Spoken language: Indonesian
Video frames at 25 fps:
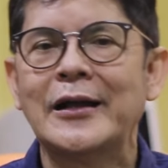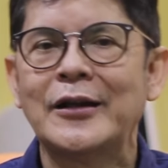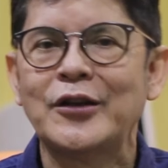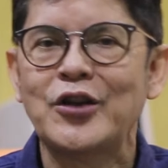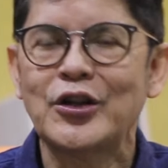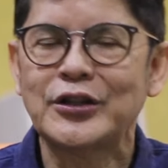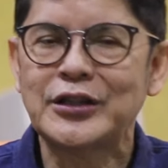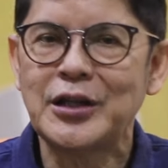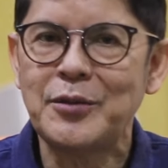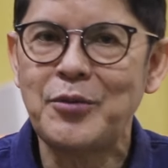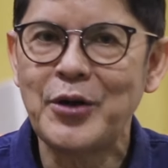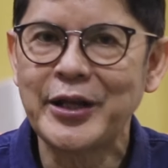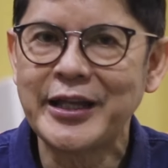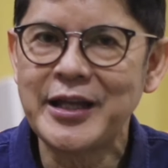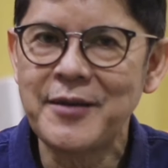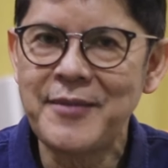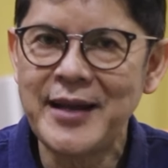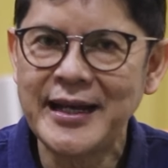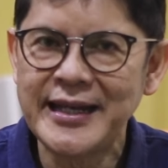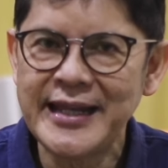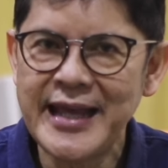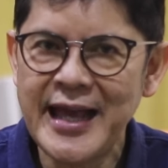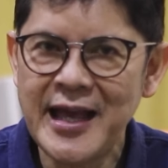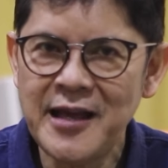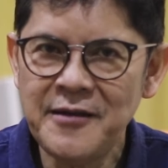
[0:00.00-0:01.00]
Dokter Boy
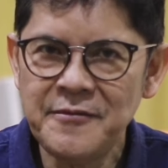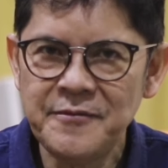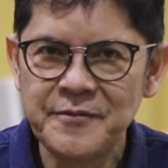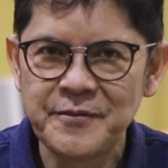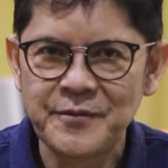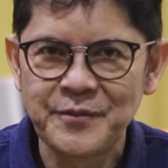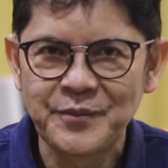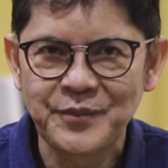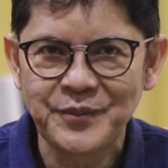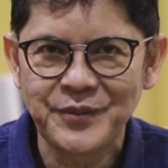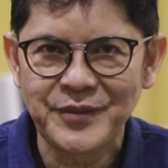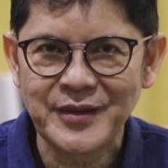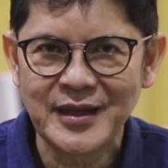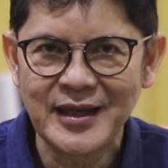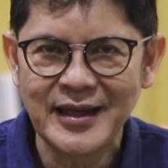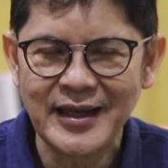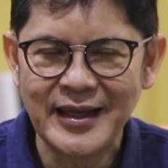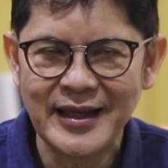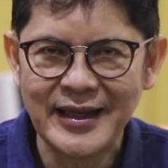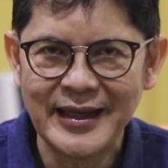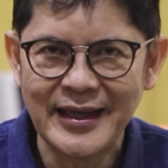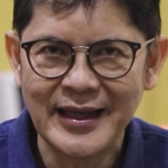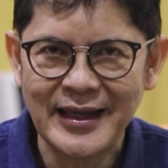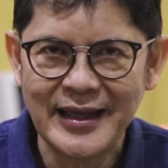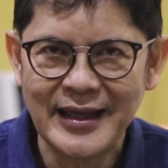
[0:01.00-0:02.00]
Kemania,
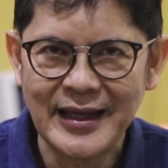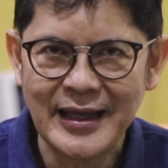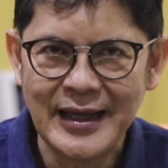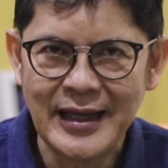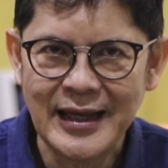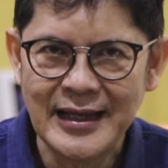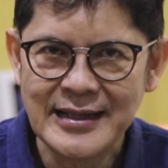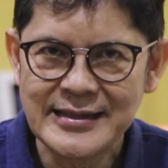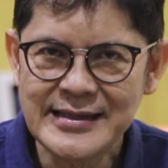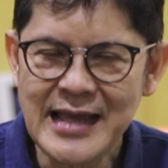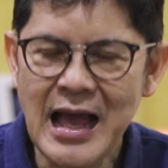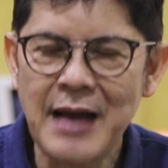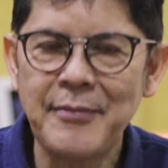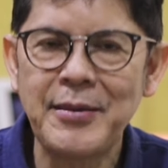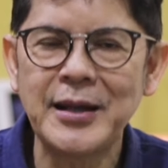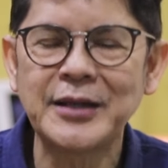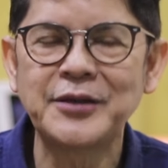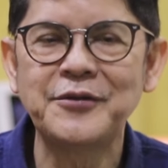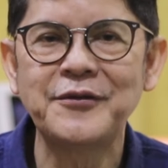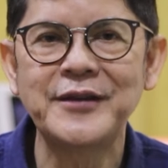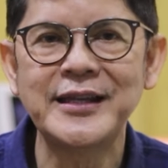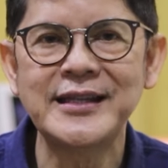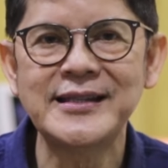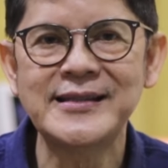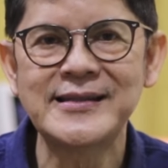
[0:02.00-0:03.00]

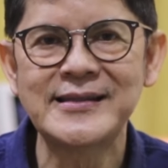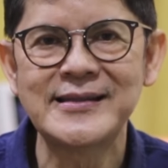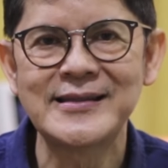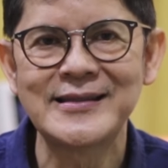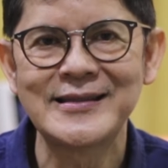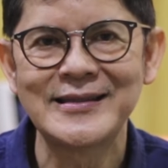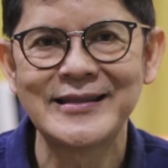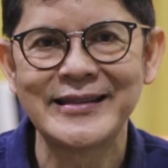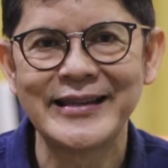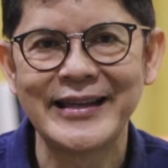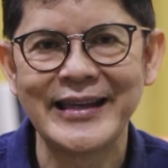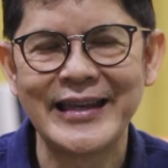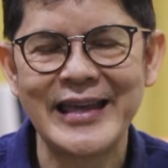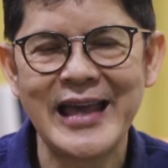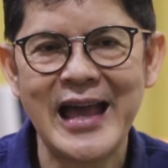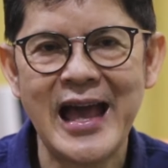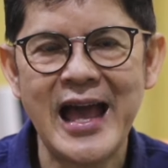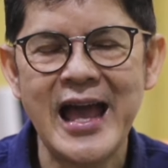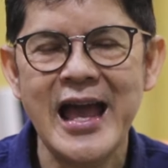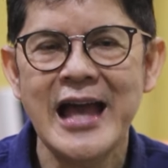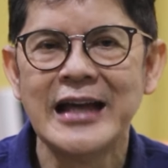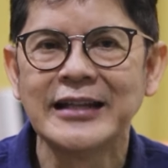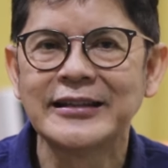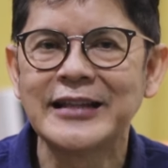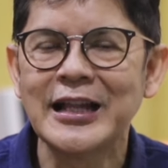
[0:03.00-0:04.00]
sahabat wis ya
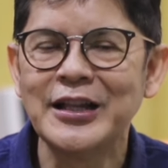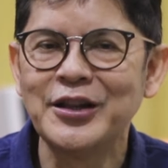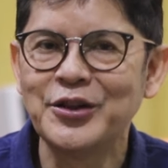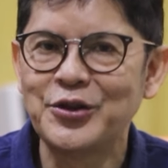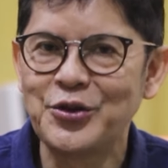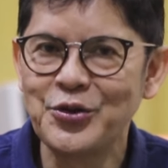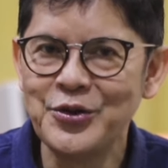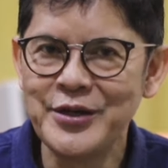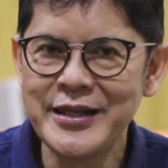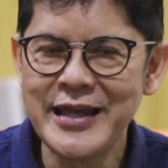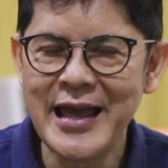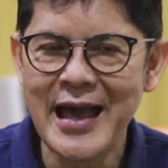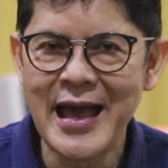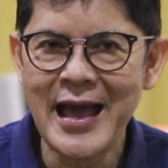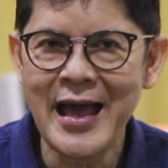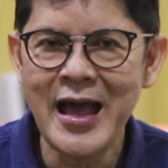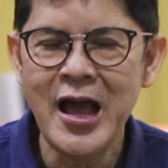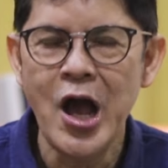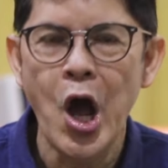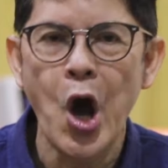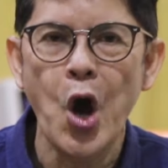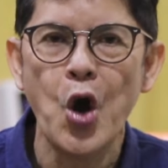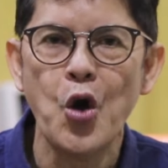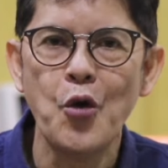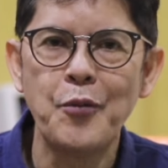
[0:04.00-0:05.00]
tentunya
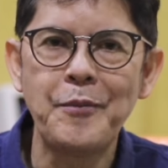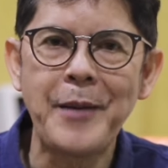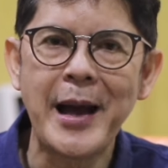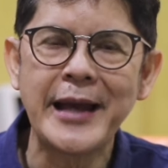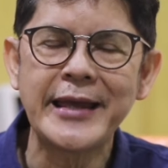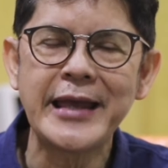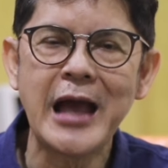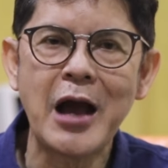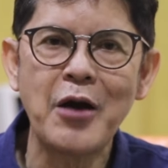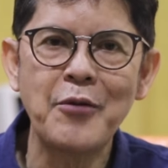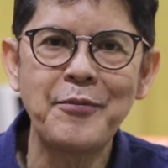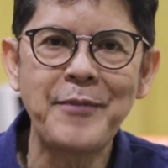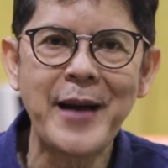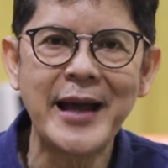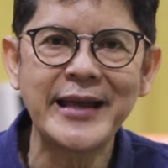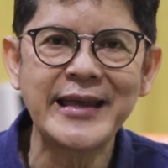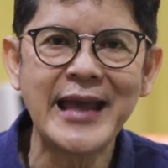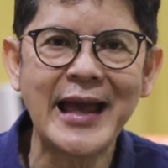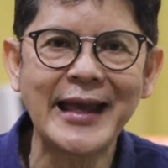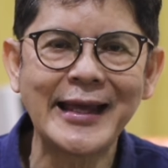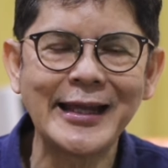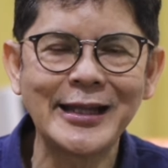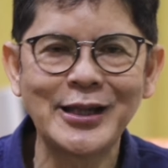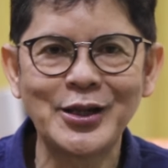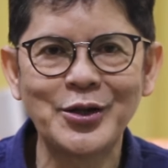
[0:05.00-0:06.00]

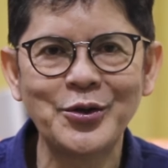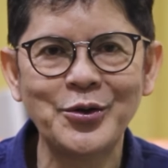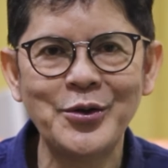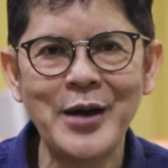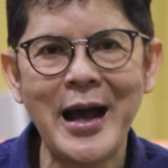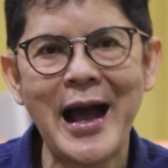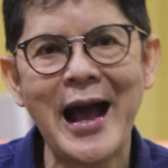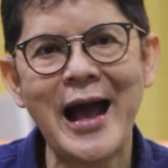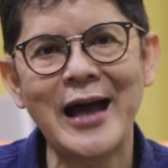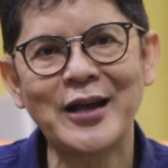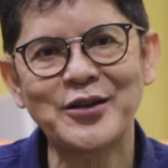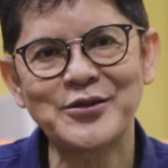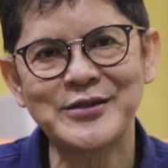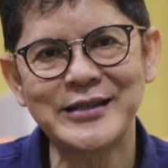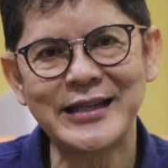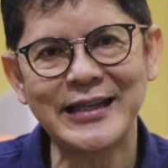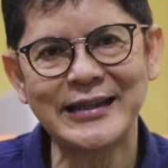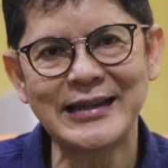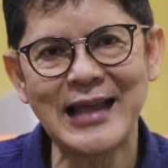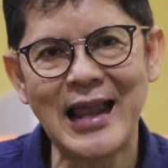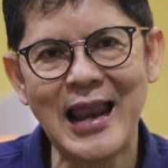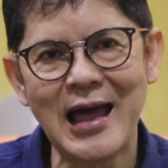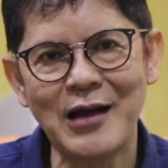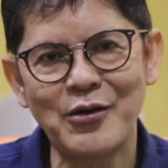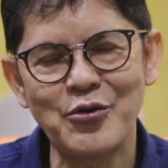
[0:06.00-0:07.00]
upaya-upaya itu harus
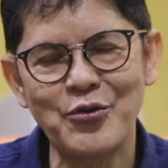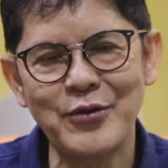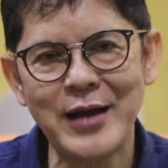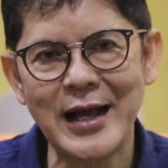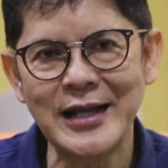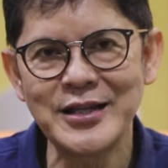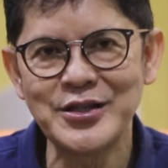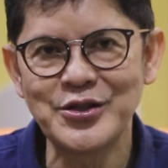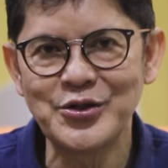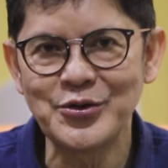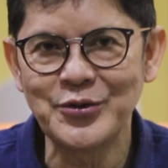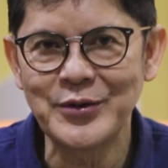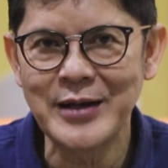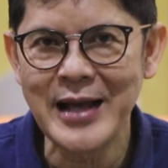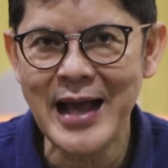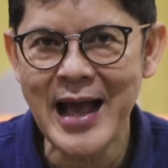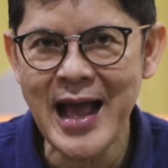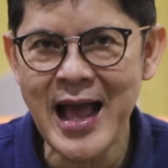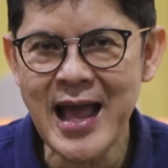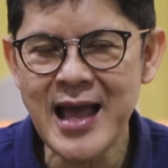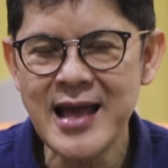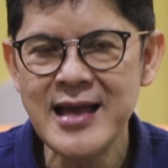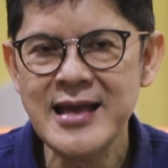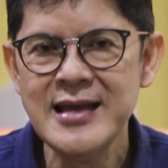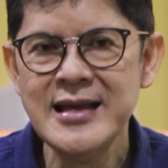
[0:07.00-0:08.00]
kita lakukan
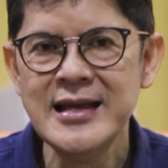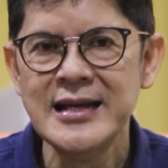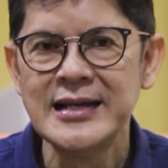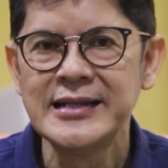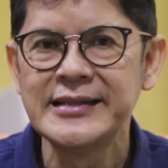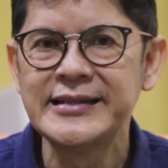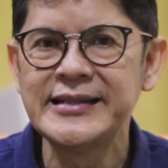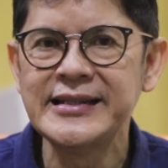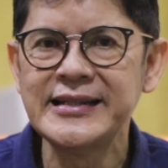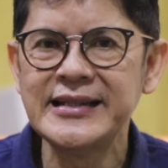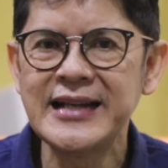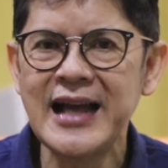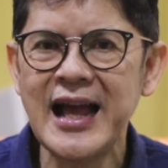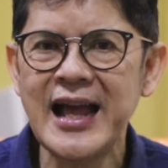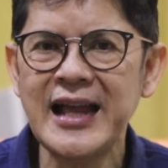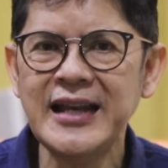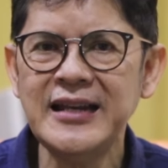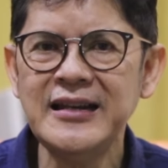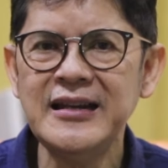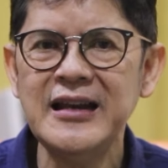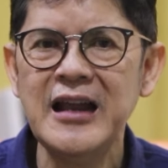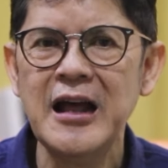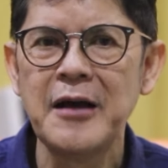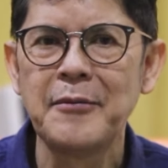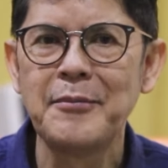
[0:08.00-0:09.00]
juga
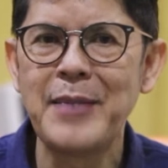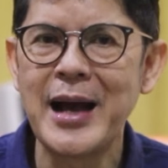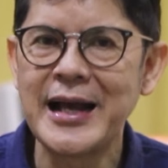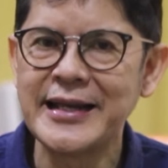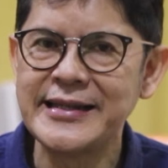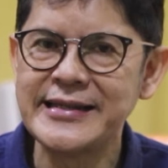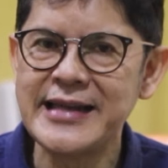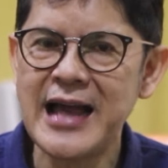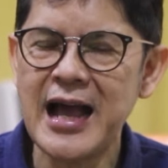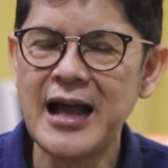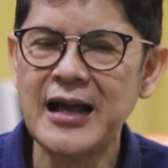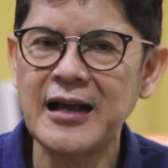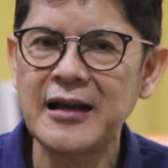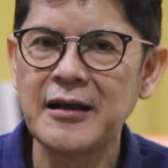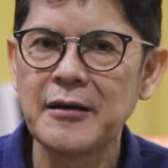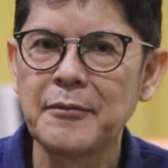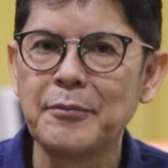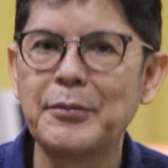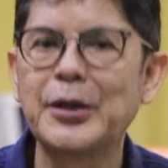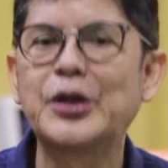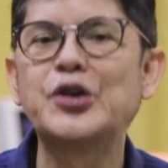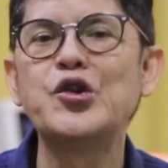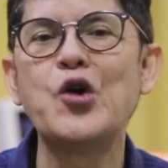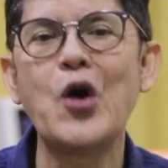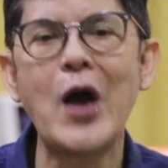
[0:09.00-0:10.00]
dengan banyak
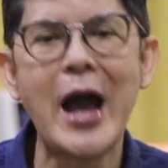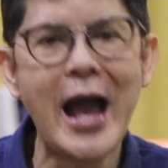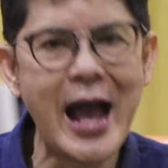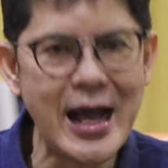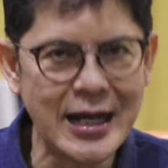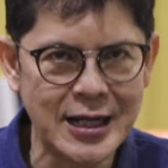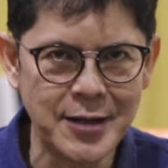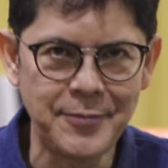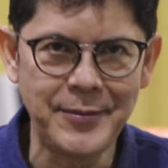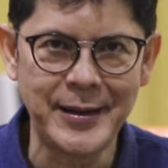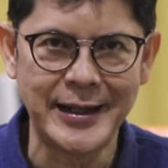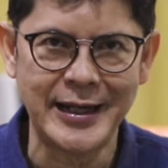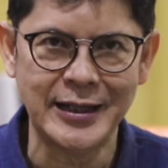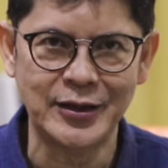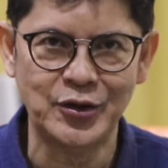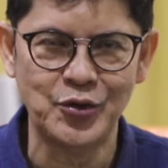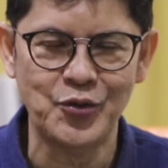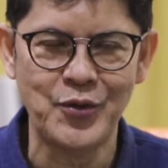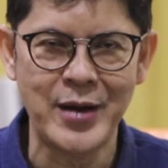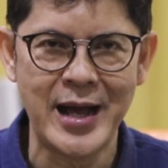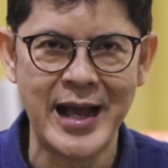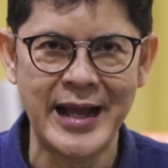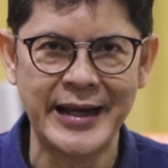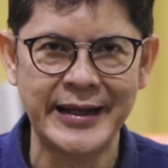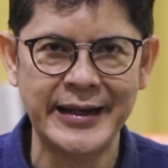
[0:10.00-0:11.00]
berdoa kepada
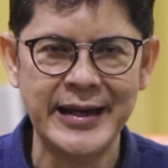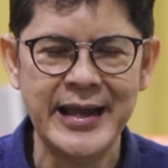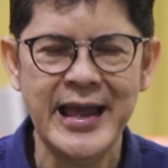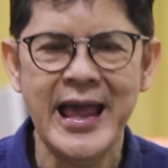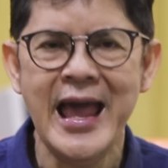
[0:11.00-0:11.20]
Tuhan.